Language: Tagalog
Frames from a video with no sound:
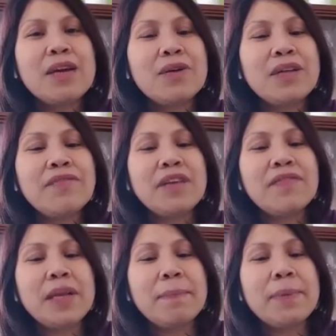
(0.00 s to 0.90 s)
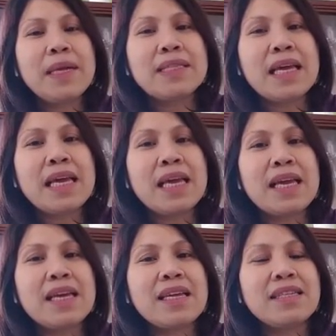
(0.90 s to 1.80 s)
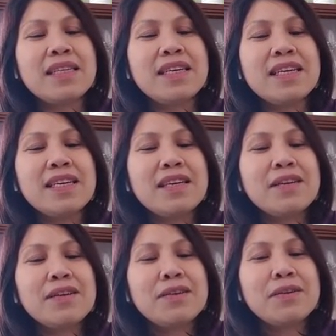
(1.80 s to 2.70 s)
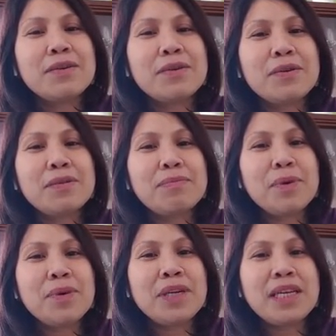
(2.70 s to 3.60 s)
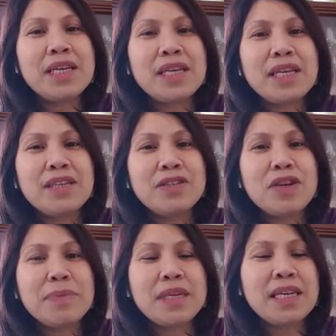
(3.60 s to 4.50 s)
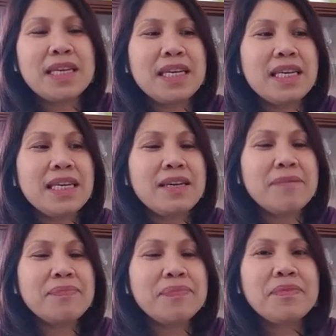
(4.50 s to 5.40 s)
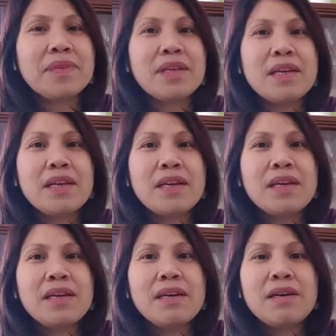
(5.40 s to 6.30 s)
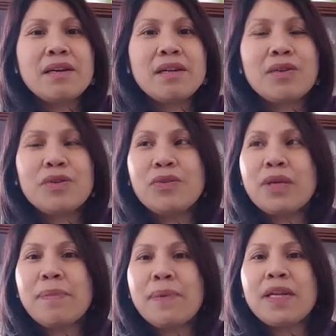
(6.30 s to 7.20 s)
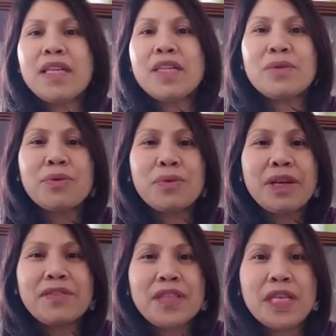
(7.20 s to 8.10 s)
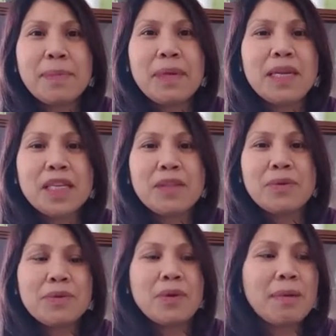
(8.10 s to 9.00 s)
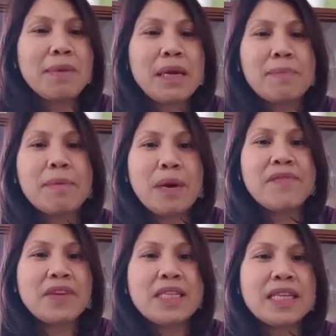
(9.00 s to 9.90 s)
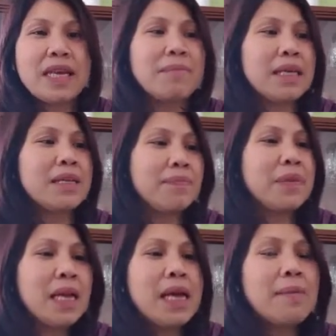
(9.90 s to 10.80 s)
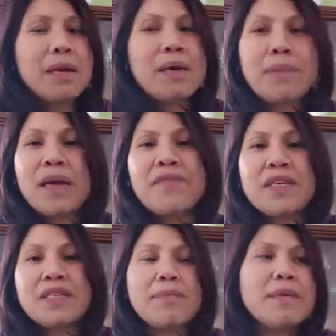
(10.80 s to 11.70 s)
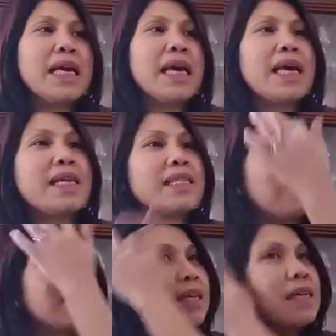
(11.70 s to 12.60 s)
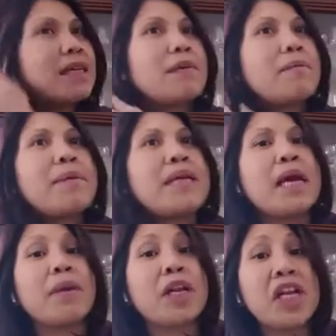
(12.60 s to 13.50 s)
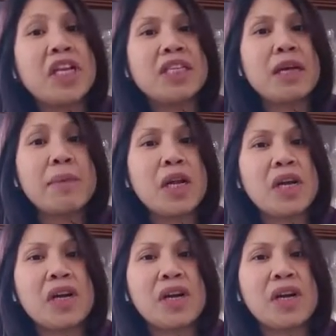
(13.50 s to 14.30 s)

Good evening Philippines and good morning Germany. Good morning. Good noon na pala dito. Good afternoon na pala dito. so kami, good morning, breakfast lang namin. Mag-breakfast kami, yes. Kasi uh, mamaya, maglinis kami lang.